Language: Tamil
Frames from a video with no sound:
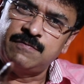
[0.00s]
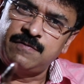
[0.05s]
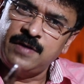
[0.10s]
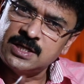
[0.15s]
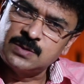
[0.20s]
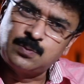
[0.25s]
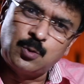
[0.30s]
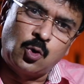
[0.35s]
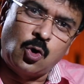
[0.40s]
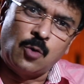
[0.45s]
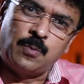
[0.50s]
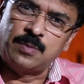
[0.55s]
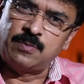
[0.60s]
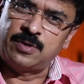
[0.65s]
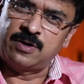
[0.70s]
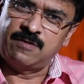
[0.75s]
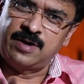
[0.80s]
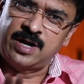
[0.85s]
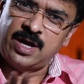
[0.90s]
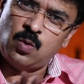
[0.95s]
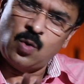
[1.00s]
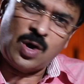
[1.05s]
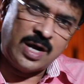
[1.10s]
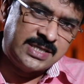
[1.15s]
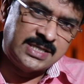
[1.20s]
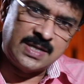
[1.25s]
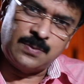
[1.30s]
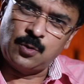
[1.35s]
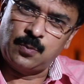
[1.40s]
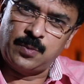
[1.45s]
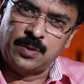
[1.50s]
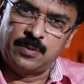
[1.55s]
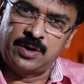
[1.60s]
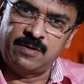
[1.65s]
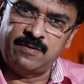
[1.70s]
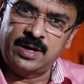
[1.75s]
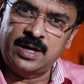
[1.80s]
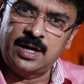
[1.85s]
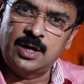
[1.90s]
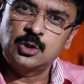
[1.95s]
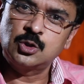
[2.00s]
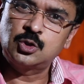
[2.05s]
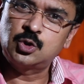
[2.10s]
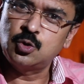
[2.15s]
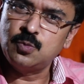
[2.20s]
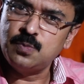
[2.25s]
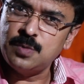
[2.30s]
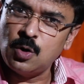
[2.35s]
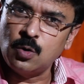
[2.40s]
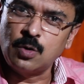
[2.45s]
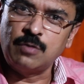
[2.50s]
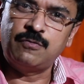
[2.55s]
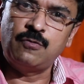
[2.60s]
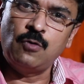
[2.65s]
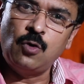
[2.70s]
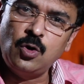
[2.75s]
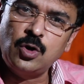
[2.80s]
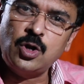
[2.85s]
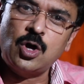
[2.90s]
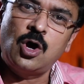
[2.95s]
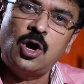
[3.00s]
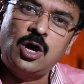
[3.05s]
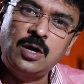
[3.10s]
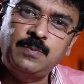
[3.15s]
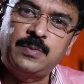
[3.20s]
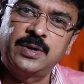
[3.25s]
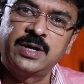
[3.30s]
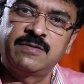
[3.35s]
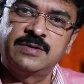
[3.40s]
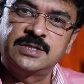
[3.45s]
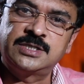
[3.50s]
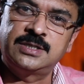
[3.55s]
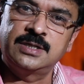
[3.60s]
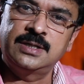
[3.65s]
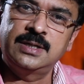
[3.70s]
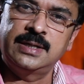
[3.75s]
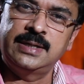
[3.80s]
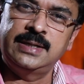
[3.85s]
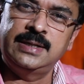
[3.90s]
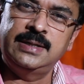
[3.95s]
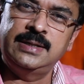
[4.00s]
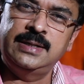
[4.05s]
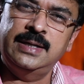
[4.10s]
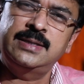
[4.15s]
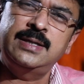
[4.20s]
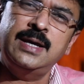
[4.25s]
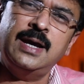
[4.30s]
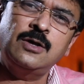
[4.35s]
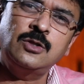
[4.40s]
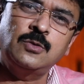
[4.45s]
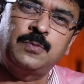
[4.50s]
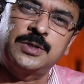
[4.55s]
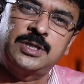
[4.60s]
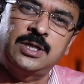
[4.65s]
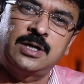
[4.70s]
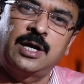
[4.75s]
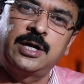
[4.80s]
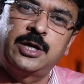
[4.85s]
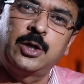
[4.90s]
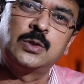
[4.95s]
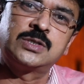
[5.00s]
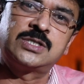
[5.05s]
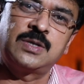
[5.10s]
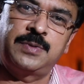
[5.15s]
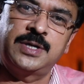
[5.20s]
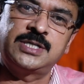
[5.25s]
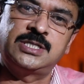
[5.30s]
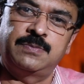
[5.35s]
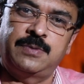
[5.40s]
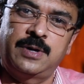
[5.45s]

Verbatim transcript: ஃபேஸ்புக் ஓப்பன் பண்ண வேண்டாம் வாட்ஸ்அப் ஓப்பன் பண்ண வேண்டாம் சும்மா உங்கள் ஃபோனை ஆன் பண்ணி வச்சுட்டு எதையாவது பற்றி கண்டினியூஸாக பேசி